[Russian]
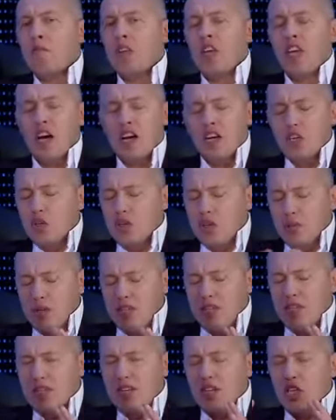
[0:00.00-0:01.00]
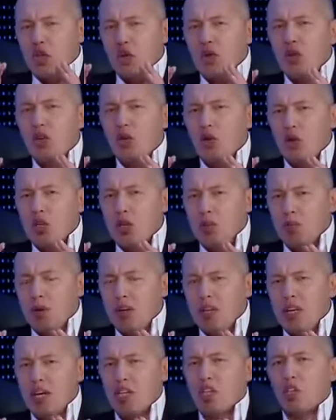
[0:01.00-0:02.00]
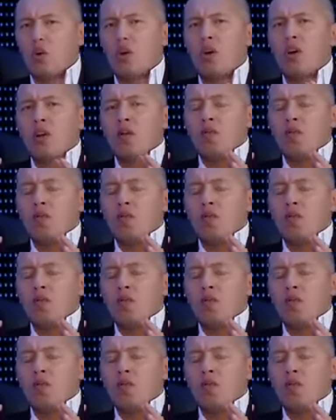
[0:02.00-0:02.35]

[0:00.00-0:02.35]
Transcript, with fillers: И я хочу тебе сказать, что ты должен понять, что